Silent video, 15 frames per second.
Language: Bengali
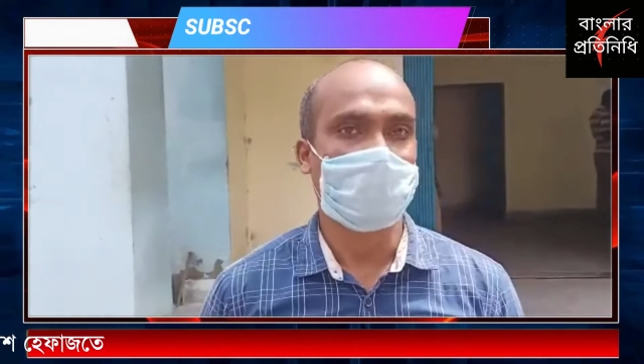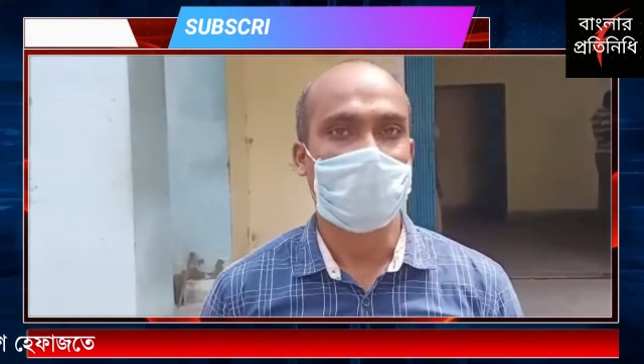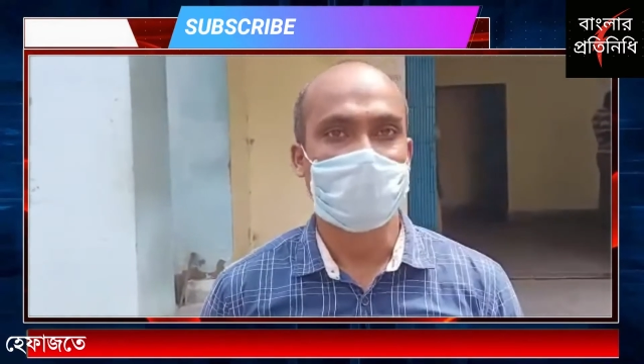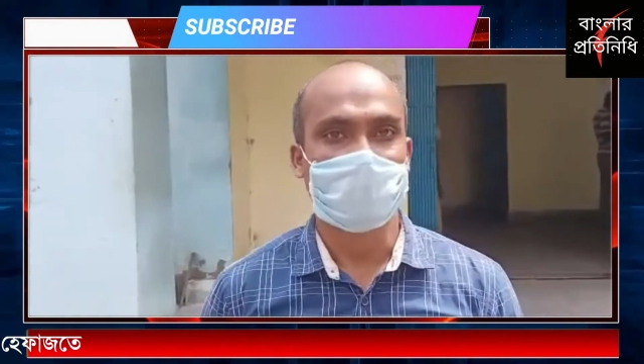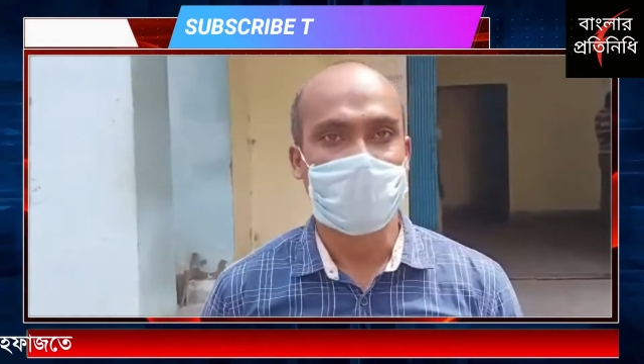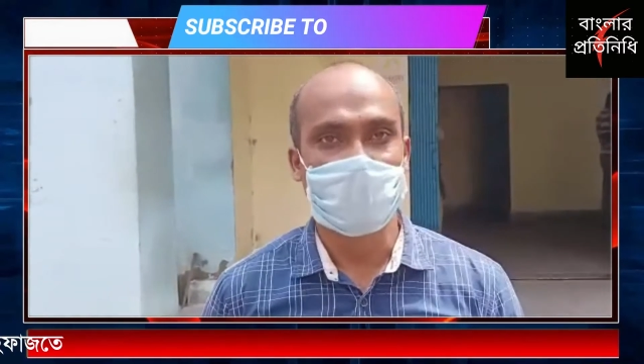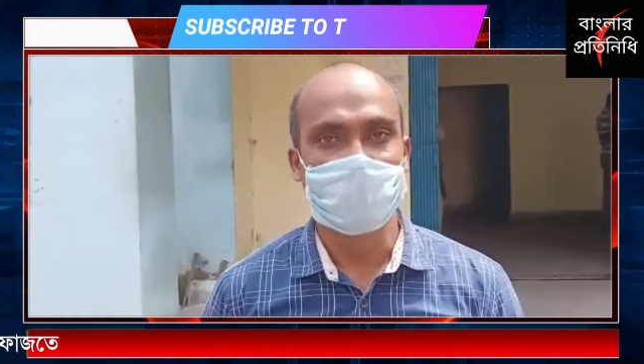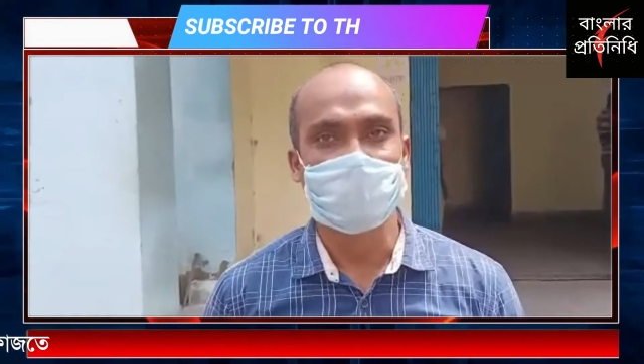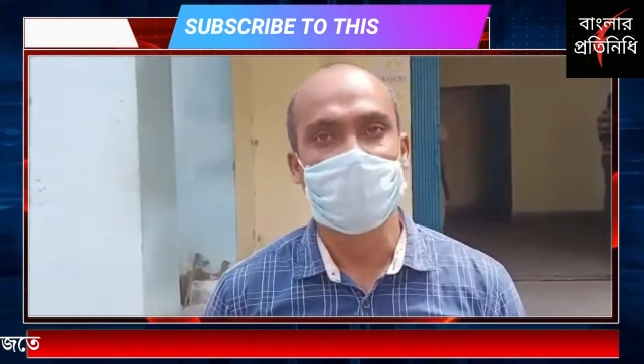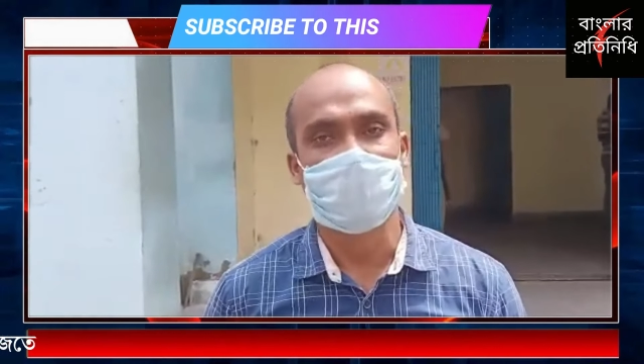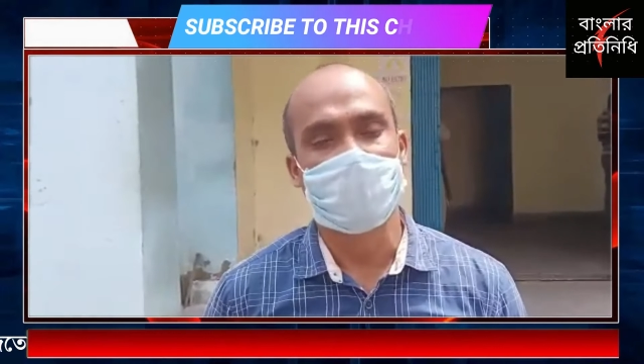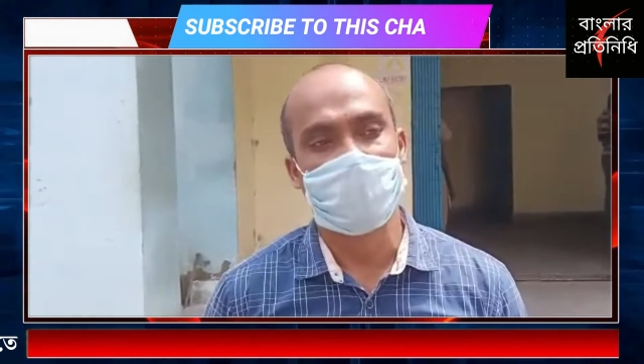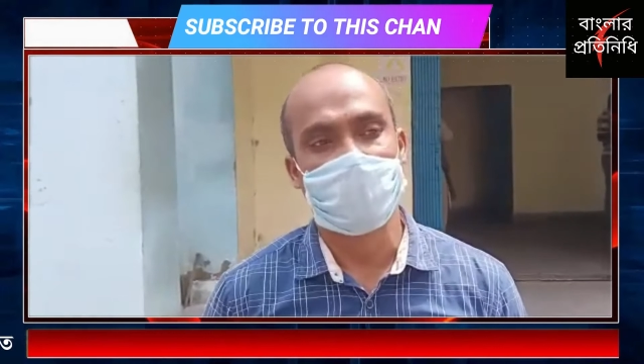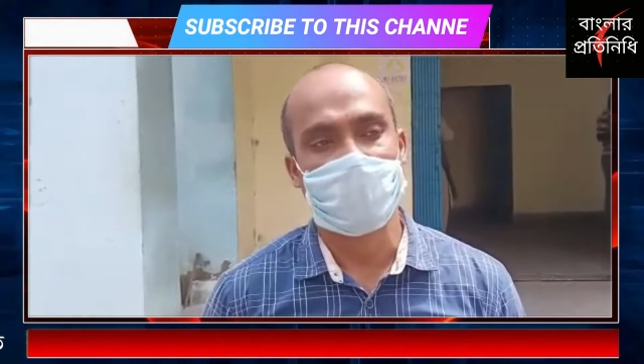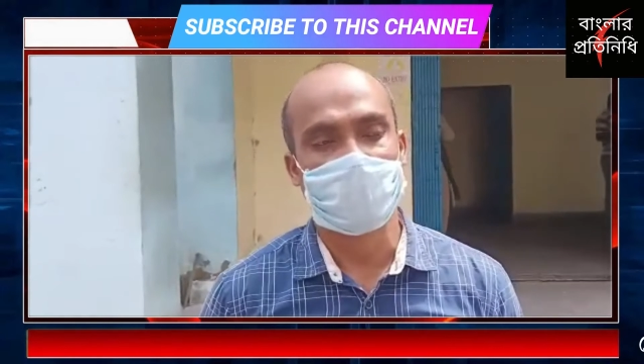বললো হ্যাঁ
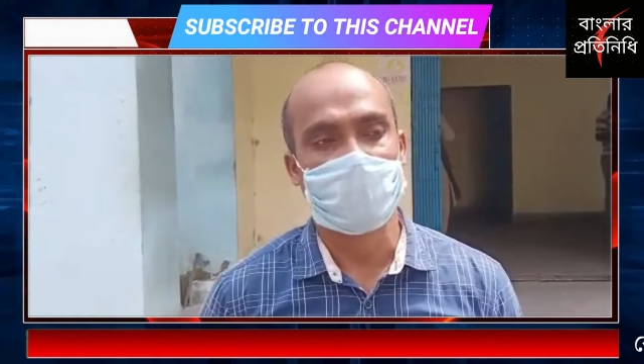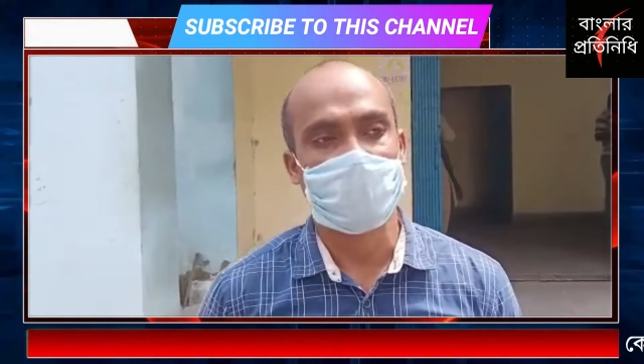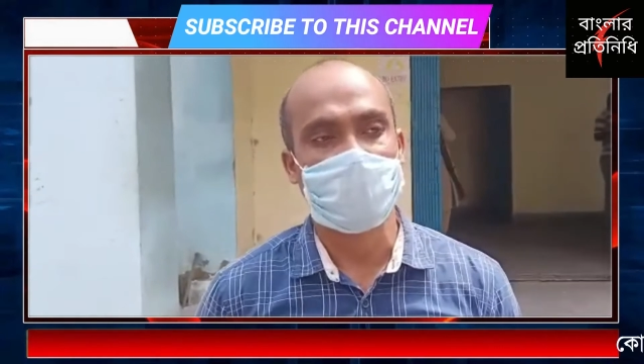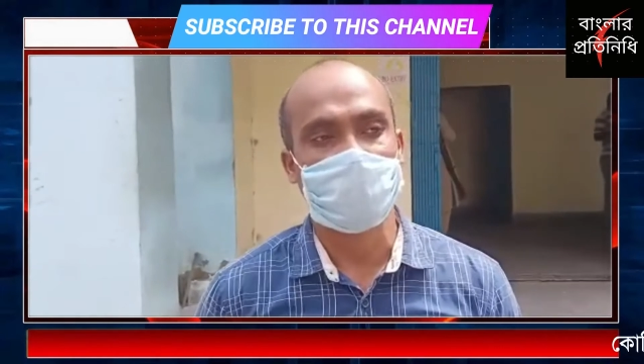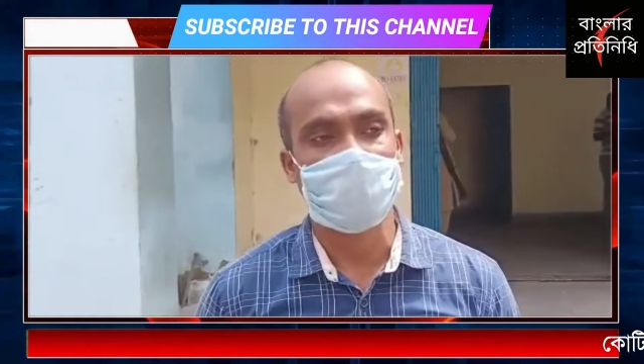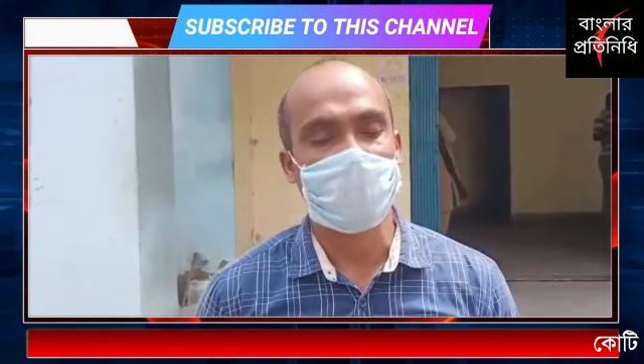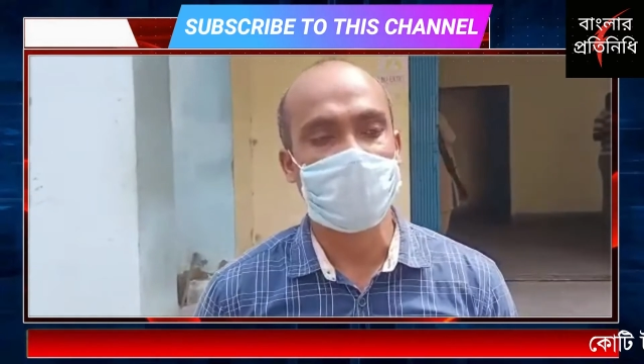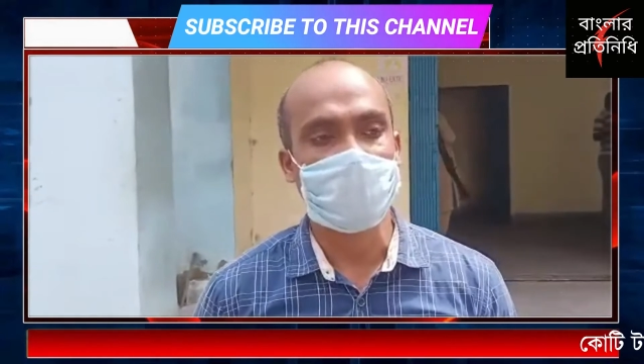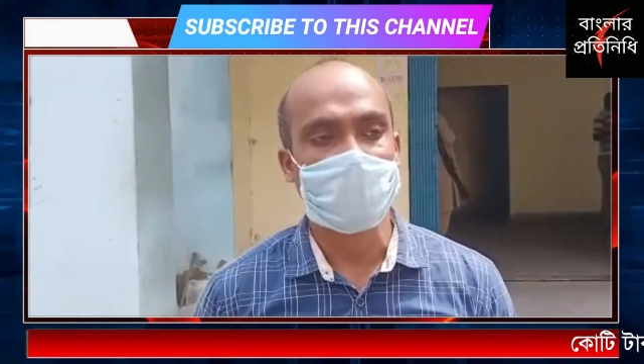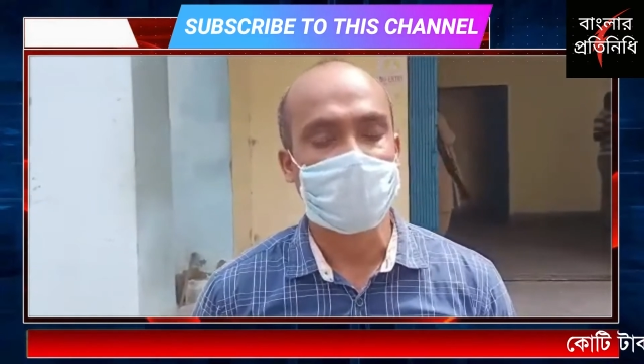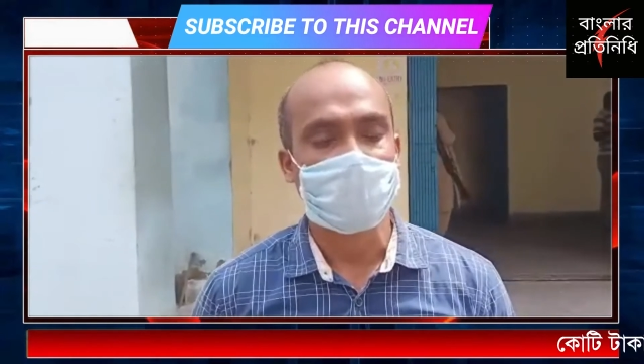স্যার এই একই নাম্বার